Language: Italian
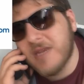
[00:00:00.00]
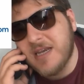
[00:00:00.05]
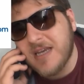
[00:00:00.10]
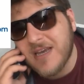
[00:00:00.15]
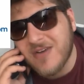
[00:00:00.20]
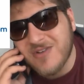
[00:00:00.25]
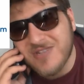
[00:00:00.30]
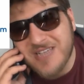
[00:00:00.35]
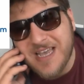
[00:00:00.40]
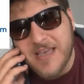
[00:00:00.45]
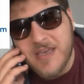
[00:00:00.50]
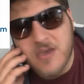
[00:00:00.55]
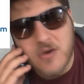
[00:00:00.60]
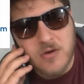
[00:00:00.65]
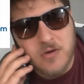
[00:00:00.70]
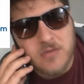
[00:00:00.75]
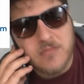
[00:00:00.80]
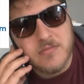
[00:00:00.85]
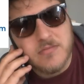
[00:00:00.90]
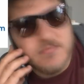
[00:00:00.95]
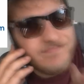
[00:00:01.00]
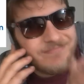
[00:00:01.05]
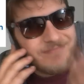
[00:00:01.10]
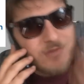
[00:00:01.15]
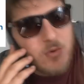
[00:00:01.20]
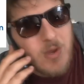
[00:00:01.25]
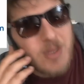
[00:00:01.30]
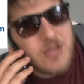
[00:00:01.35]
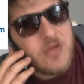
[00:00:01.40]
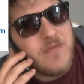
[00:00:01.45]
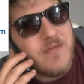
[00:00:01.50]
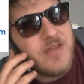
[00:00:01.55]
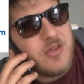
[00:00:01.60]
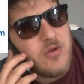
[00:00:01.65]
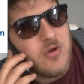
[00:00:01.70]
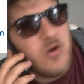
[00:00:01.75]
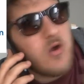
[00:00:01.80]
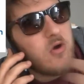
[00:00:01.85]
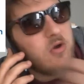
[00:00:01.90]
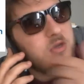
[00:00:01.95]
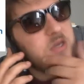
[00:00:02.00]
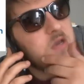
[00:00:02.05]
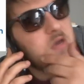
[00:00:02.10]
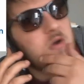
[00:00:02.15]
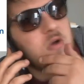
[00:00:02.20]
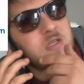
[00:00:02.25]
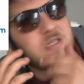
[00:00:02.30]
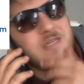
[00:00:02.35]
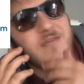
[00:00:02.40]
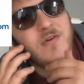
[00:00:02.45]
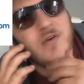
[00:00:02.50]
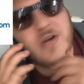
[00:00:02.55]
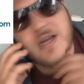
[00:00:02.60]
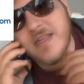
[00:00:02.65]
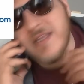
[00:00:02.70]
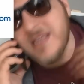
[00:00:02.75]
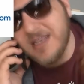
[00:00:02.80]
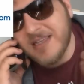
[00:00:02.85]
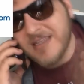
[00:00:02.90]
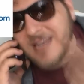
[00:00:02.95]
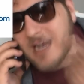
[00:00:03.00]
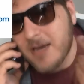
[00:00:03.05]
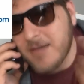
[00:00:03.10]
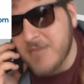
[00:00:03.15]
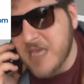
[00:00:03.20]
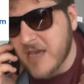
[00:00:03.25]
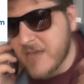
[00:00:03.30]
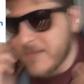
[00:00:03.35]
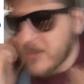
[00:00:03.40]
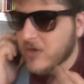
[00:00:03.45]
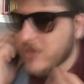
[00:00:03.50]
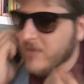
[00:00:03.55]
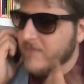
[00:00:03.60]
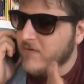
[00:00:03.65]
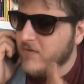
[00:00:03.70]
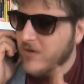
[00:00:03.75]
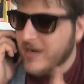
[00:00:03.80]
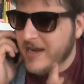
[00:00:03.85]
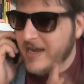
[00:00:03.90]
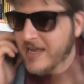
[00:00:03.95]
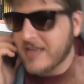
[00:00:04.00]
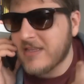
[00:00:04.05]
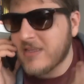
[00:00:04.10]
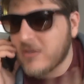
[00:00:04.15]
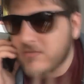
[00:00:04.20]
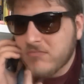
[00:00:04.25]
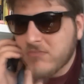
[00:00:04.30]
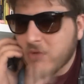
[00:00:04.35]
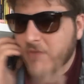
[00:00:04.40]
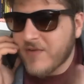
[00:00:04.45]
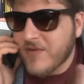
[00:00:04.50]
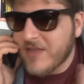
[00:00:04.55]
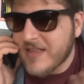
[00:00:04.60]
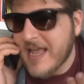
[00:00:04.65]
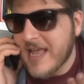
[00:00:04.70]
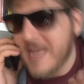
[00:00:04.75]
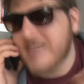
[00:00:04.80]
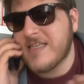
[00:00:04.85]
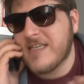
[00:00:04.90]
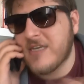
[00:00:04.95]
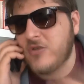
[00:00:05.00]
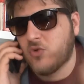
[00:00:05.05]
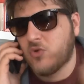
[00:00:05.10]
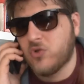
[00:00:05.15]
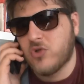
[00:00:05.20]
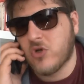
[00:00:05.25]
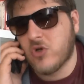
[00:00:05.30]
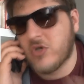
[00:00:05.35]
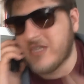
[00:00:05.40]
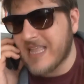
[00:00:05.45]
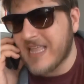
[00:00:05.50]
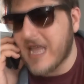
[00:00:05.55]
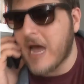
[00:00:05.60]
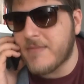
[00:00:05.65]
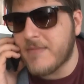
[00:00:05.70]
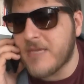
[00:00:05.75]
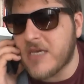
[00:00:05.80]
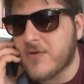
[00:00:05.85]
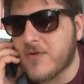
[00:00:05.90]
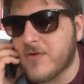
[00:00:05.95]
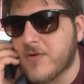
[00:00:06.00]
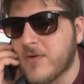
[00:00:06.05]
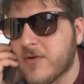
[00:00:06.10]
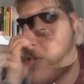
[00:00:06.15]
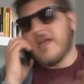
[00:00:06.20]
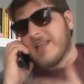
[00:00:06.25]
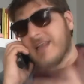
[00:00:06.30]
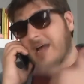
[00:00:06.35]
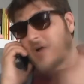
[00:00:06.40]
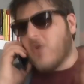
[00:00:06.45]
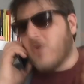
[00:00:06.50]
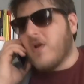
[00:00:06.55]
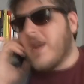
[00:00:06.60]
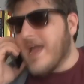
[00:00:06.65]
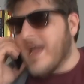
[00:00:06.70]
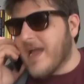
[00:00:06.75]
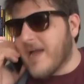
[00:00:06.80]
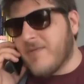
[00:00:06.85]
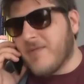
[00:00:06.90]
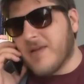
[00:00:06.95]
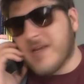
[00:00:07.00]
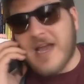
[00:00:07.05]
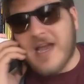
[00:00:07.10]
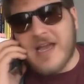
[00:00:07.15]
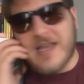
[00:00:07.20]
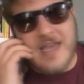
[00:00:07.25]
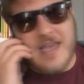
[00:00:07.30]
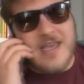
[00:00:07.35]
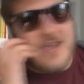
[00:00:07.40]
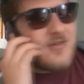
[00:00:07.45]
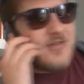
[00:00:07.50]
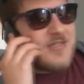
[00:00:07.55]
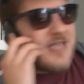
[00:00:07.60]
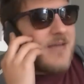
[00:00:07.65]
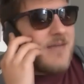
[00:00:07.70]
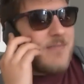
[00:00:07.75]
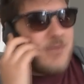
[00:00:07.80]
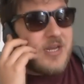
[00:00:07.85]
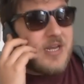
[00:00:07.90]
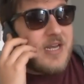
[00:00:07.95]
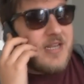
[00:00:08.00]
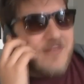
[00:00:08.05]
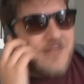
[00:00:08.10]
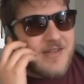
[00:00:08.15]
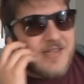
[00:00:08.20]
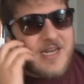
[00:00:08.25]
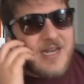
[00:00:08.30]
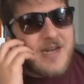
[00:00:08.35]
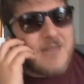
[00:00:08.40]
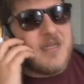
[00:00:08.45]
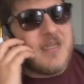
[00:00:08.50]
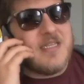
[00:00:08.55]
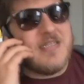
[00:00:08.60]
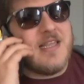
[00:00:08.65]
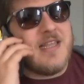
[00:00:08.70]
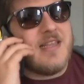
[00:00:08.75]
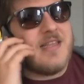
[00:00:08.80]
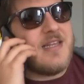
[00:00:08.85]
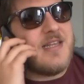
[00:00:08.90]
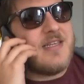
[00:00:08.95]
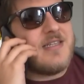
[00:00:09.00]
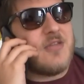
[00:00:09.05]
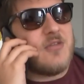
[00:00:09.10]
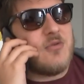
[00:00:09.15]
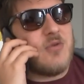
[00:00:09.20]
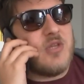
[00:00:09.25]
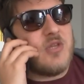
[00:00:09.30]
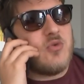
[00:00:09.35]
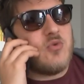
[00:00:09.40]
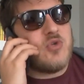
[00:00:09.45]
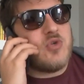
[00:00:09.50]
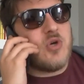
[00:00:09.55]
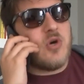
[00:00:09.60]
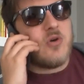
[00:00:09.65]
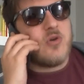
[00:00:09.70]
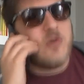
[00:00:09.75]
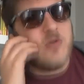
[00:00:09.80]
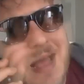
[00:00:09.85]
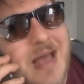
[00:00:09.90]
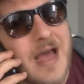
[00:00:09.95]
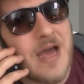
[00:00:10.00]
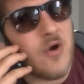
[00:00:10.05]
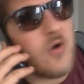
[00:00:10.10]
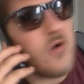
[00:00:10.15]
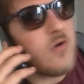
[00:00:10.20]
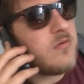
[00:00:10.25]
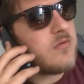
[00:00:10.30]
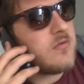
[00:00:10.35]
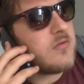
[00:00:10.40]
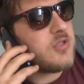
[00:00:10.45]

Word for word: perché lo sai, io quando vedo loghi, cose, vorrei dirti la mia, però non vorrei che ti, ti offendessi interesse, è giusto così da amico e da collega, perché anche io, sai, potrei diventare presidente degli Stati Uniti un giorno. Ah no?